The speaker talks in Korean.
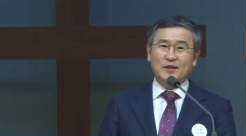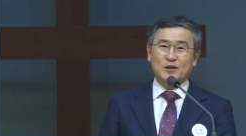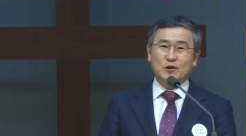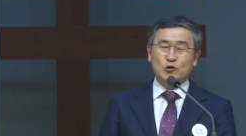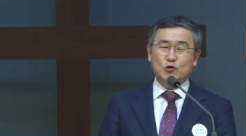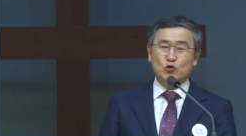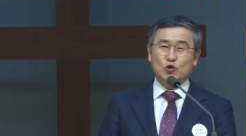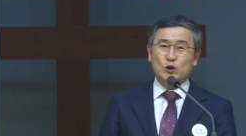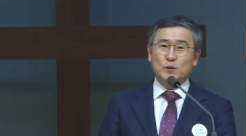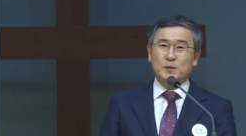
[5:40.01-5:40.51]

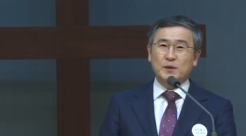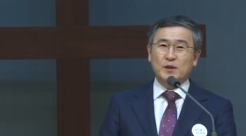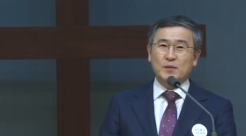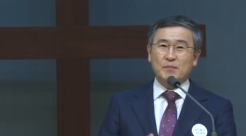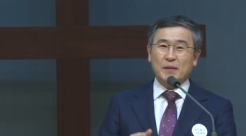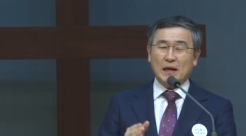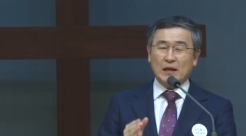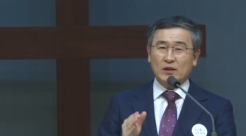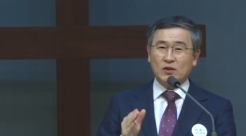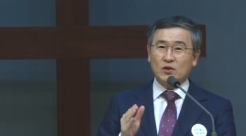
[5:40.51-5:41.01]
주님은
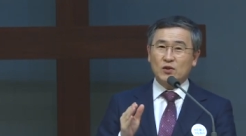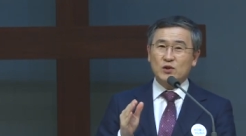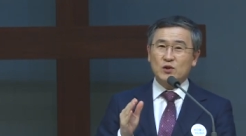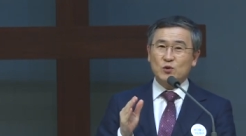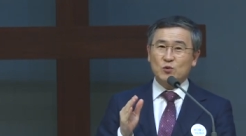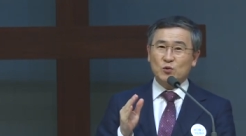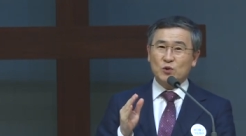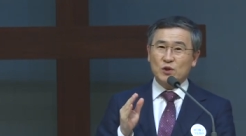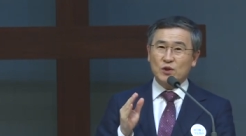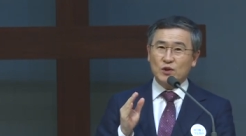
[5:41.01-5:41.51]
반드시
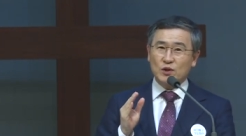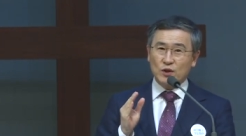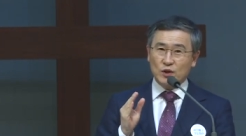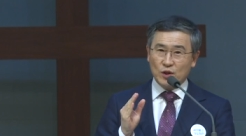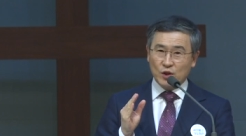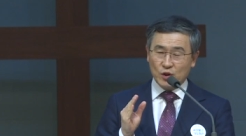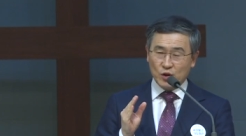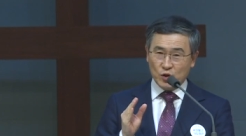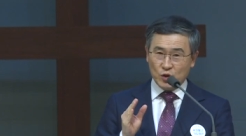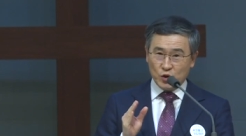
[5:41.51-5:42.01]
우리를
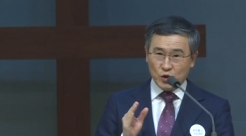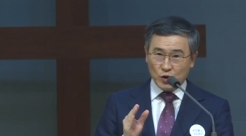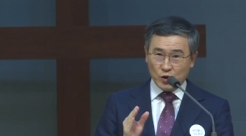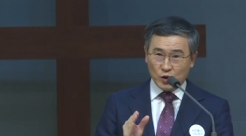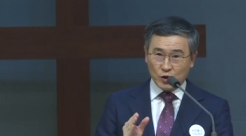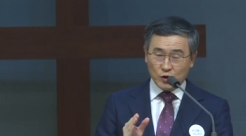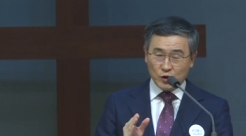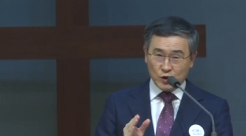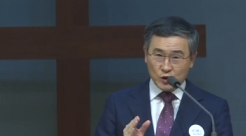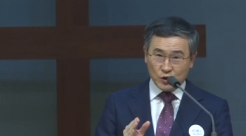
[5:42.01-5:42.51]

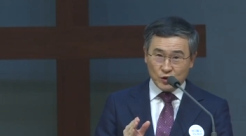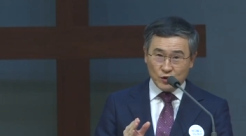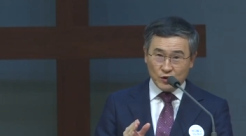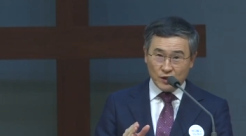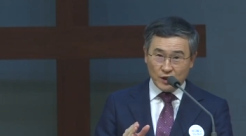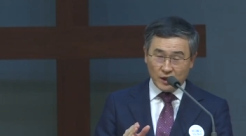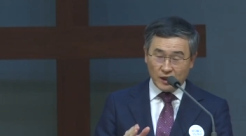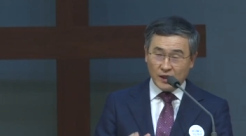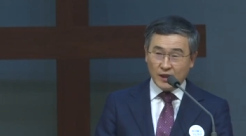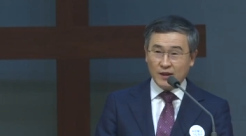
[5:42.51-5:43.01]

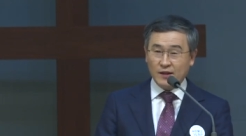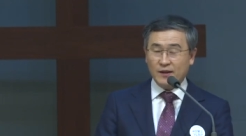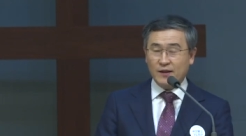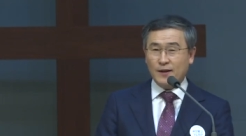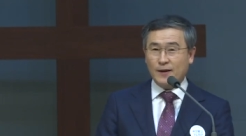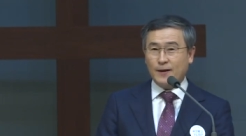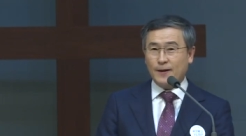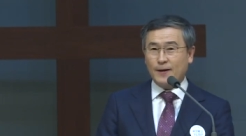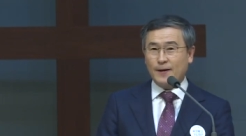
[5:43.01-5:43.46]
역전되게 한다.